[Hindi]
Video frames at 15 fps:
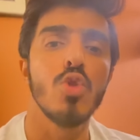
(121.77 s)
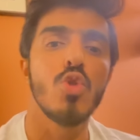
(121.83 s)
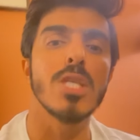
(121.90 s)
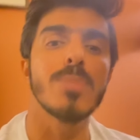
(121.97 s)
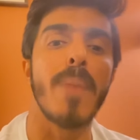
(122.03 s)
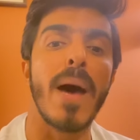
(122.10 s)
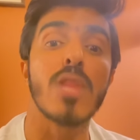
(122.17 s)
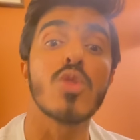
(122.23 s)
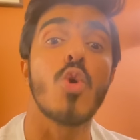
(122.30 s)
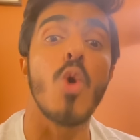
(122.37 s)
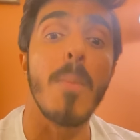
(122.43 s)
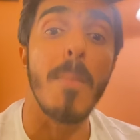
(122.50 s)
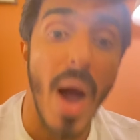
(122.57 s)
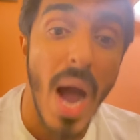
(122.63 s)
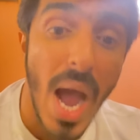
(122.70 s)
तू इस बात को
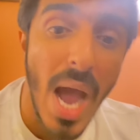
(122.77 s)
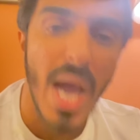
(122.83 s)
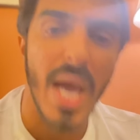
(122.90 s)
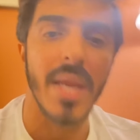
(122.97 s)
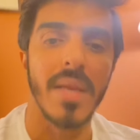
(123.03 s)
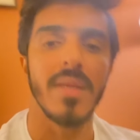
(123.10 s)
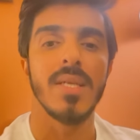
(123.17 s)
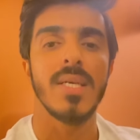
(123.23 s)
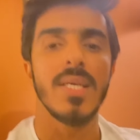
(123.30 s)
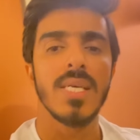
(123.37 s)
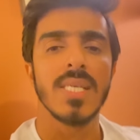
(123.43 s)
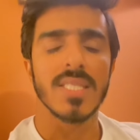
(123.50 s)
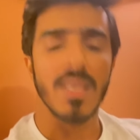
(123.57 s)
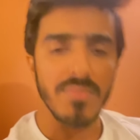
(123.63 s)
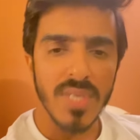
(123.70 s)
मान
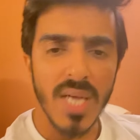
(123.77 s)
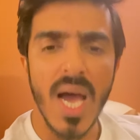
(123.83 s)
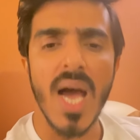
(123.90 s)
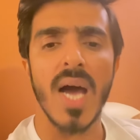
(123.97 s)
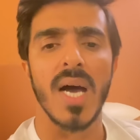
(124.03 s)
समझा